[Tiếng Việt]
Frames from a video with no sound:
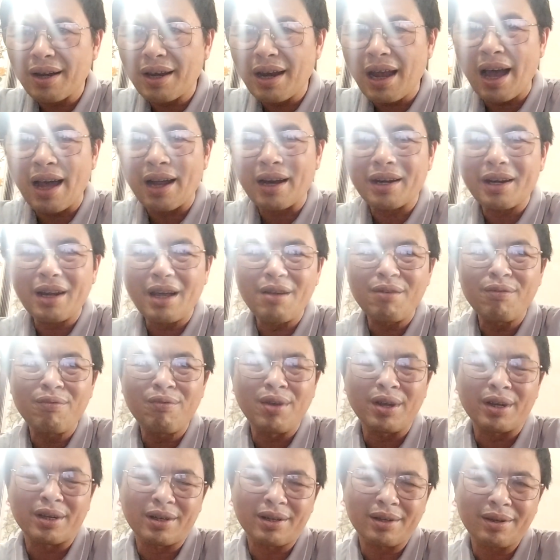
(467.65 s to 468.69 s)
Đảng Đại
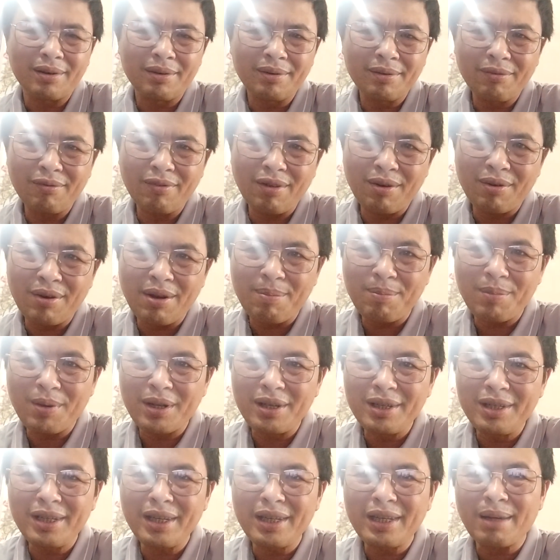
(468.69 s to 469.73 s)
Việt vào năm
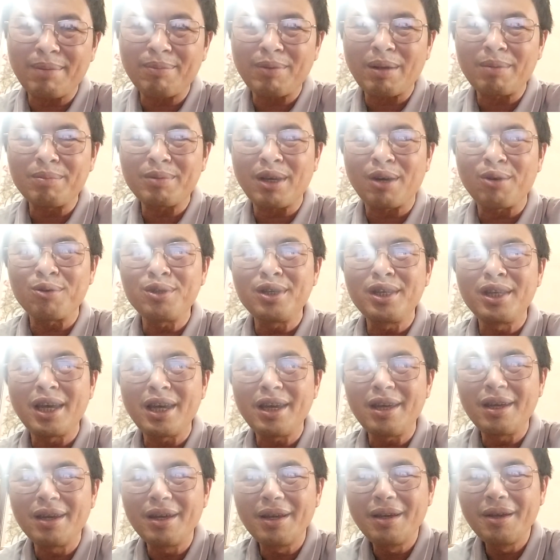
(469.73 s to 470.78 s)
1986 gì đấy.